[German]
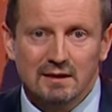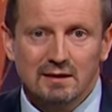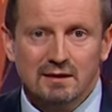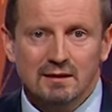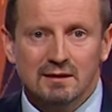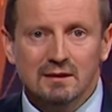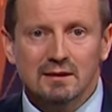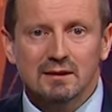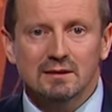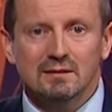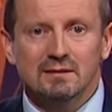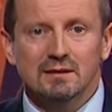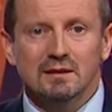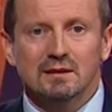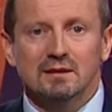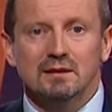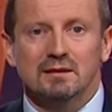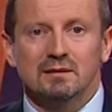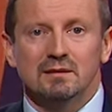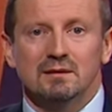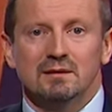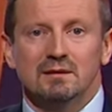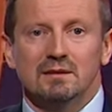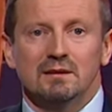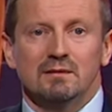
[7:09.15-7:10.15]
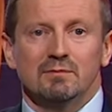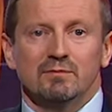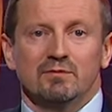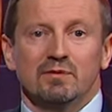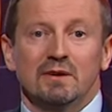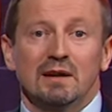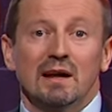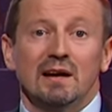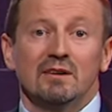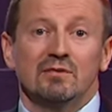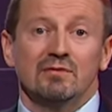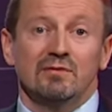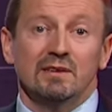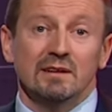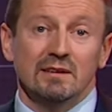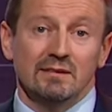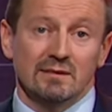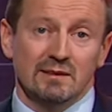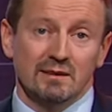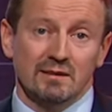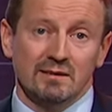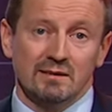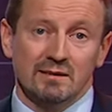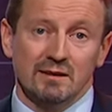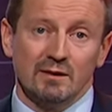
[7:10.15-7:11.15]
Hier sind die vielleicht
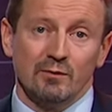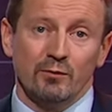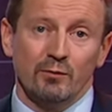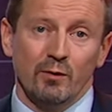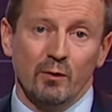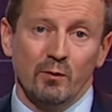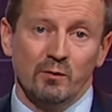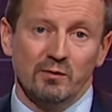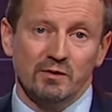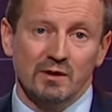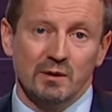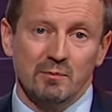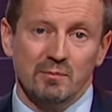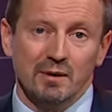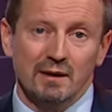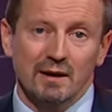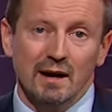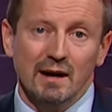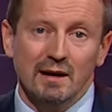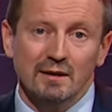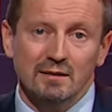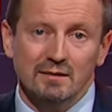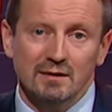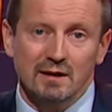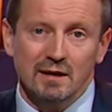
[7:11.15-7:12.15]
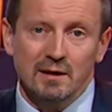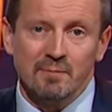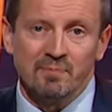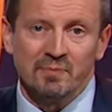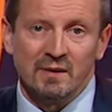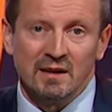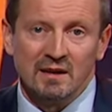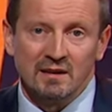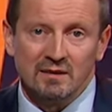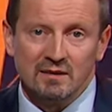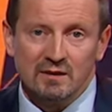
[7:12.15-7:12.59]
wichtigsten 15 Bereiche,